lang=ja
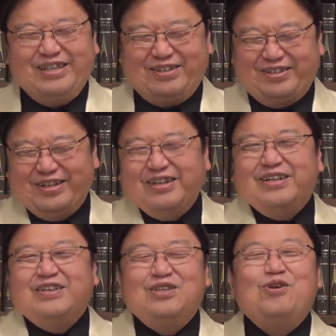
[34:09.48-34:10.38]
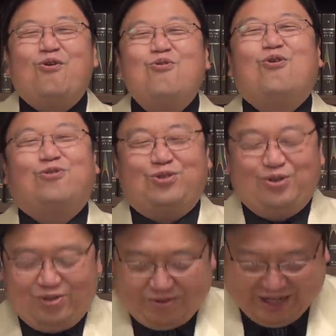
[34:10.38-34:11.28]
そう、日本国とい
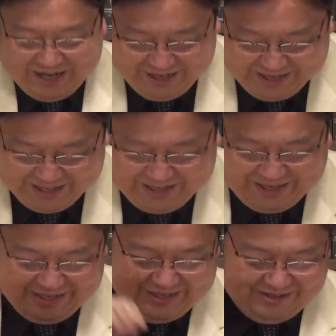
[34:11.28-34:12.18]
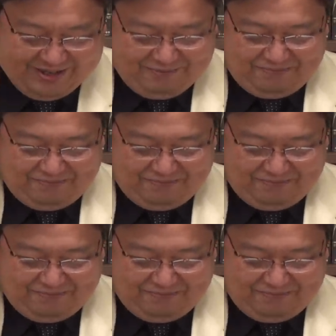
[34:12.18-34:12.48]
う状態だったんですよね。